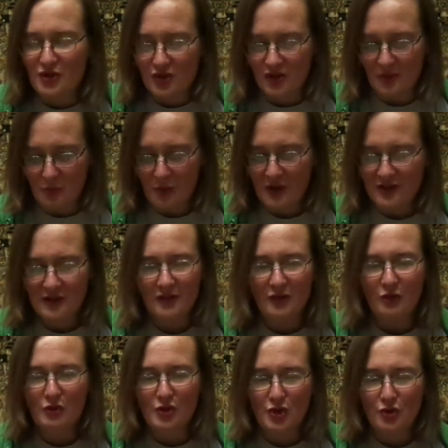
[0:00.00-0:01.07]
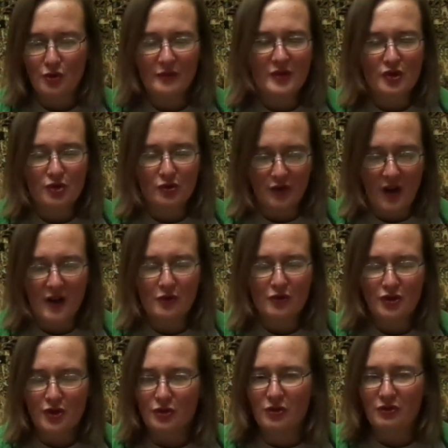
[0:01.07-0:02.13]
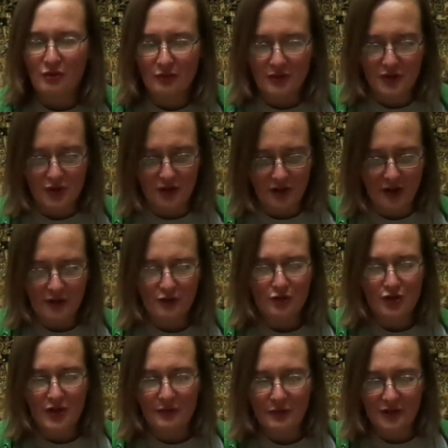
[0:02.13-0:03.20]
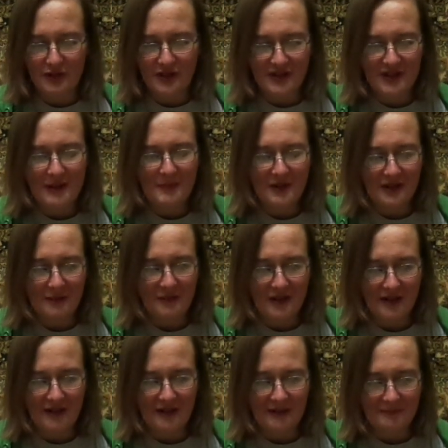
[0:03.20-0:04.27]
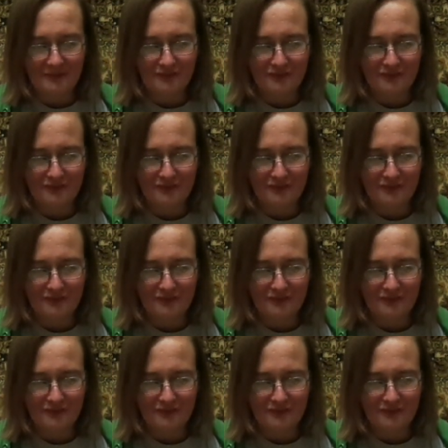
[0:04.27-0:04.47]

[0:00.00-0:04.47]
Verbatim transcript: дерьмо, а если ты хочешь увидеть что-то хорошее, то ты увидишь что-то хорошее, вот она стабильно меня